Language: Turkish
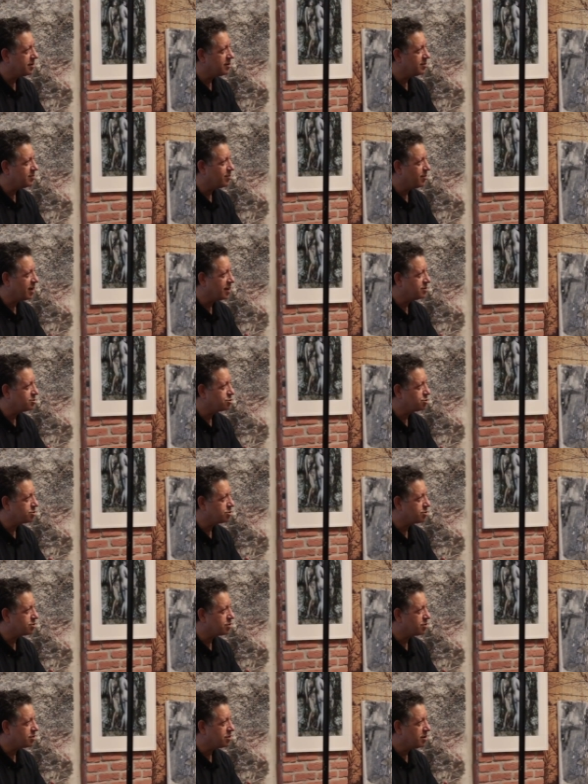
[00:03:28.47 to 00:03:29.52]
hem de. Ben
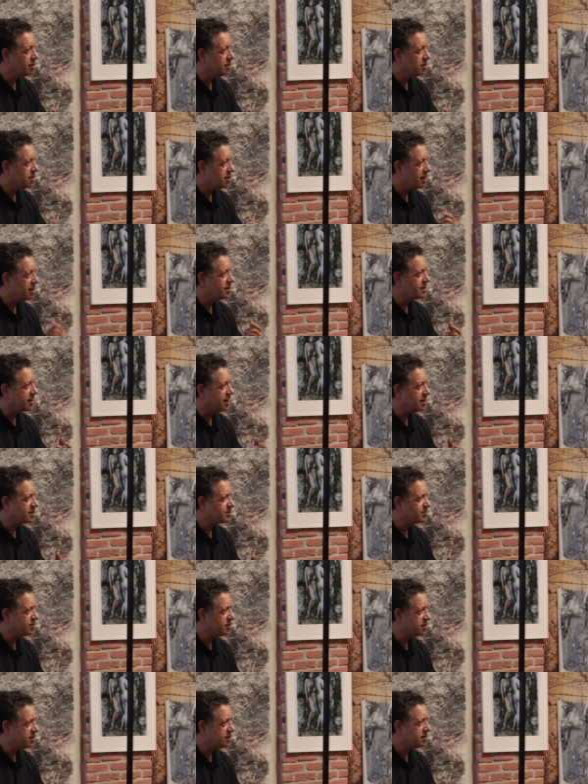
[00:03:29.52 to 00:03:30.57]
çünkü evet. ilk kez
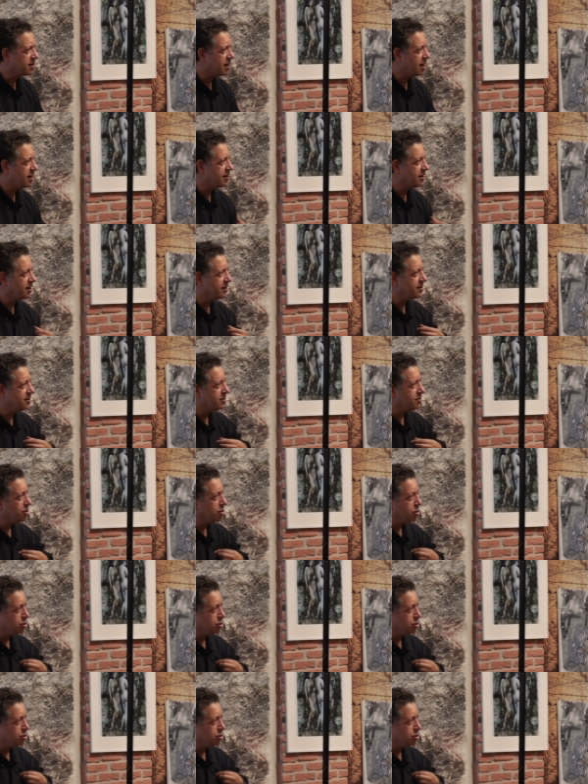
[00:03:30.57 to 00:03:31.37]
bir İtalyan'ın